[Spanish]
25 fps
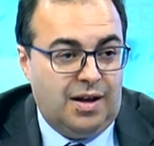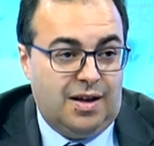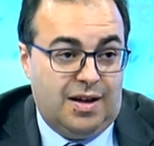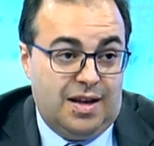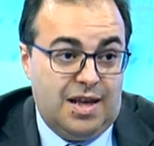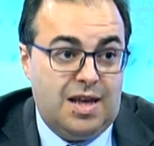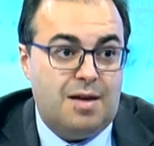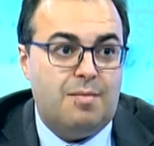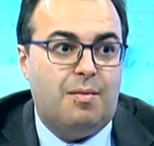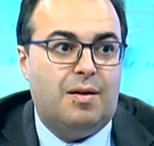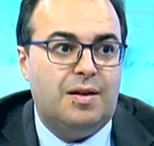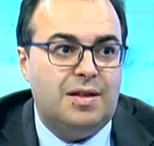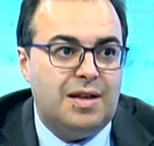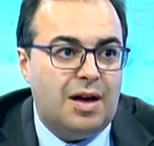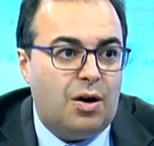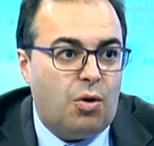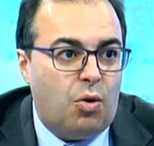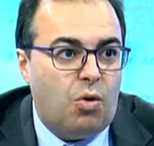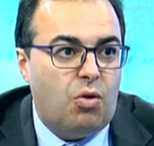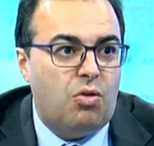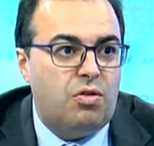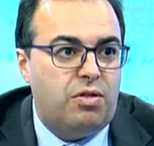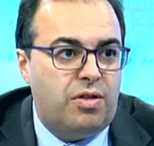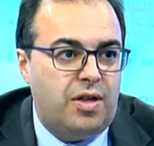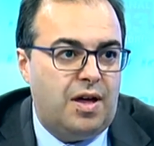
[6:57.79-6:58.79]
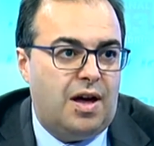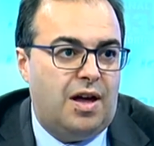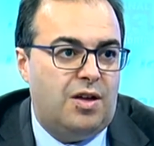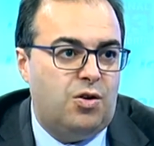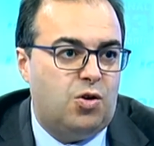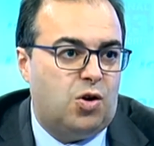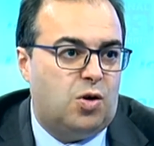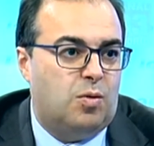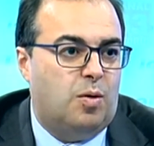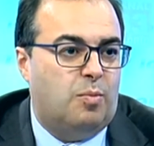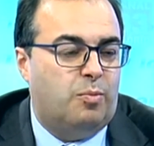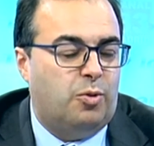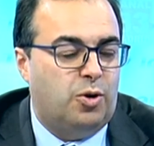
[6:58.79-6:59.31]
y llevan ya 11
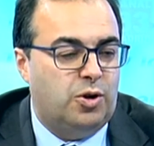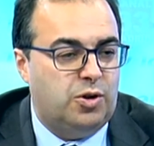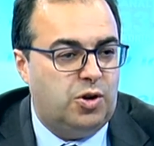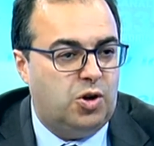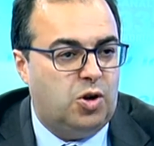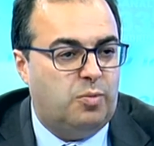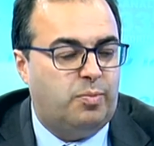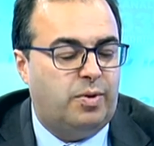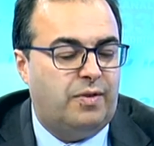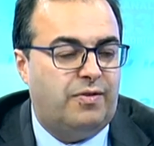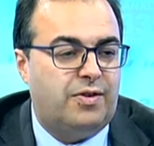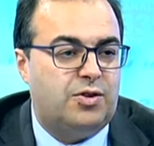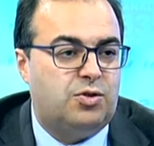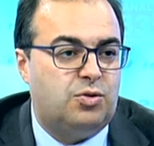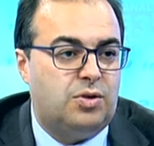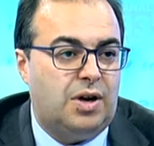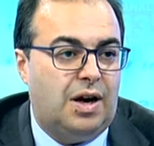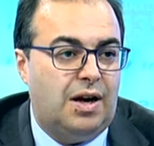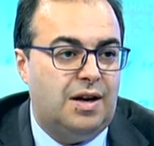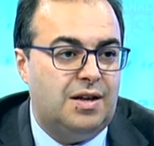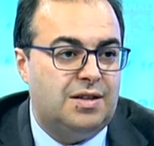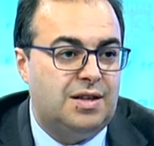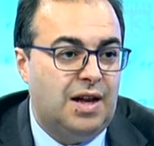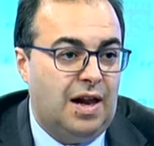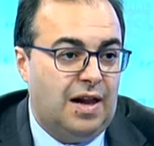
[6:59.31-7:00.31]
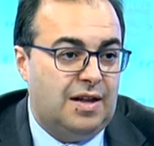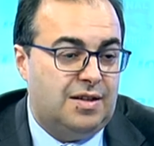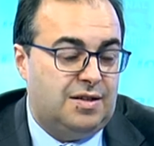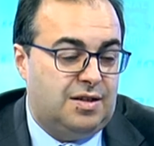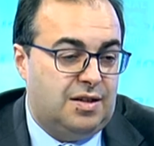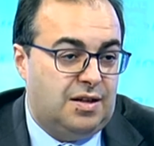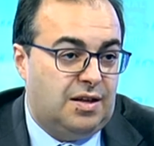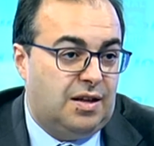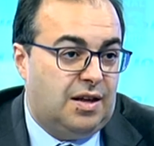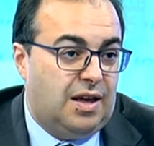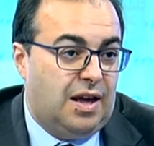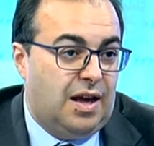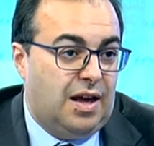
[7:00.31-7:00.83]
años como políticos profesionales
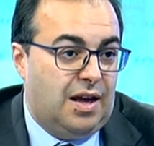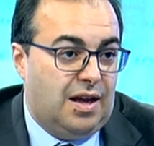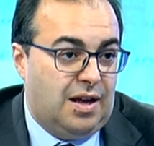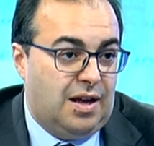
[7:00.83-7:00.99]
sin que